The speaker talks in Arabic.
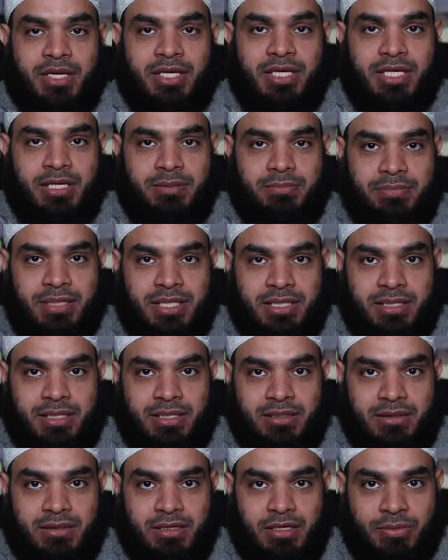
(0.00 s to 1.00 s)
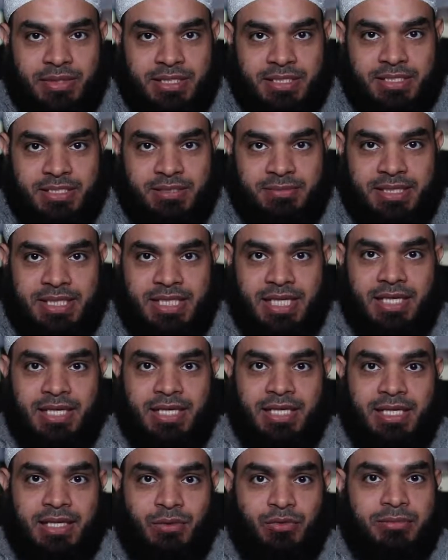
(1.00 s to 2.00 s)
يجيب من الروث
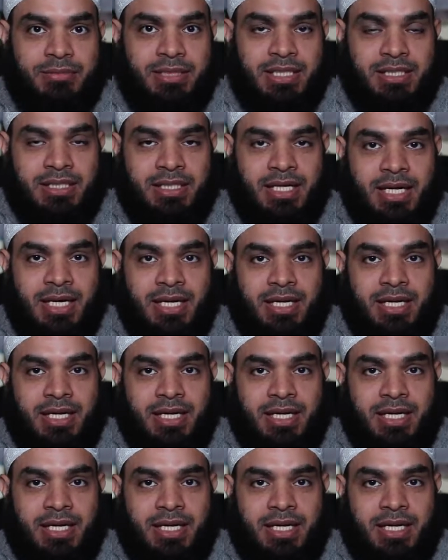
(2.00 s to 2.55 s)
بتاعها ومن